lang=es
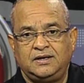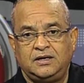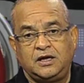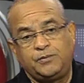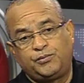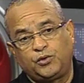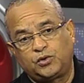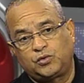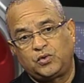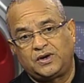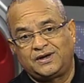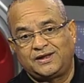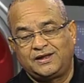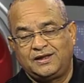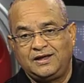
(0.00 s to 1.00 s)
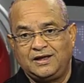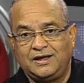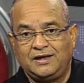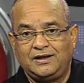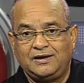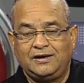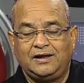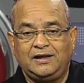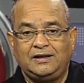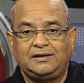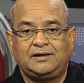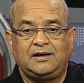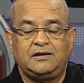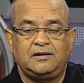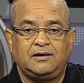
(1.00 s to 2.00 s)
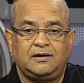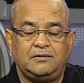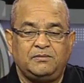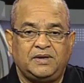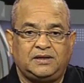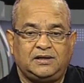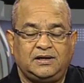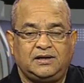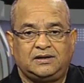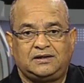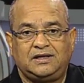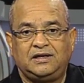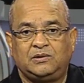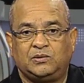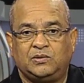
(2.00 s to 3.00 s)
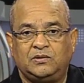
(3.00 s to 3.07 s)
y por cualquier ente investigativo.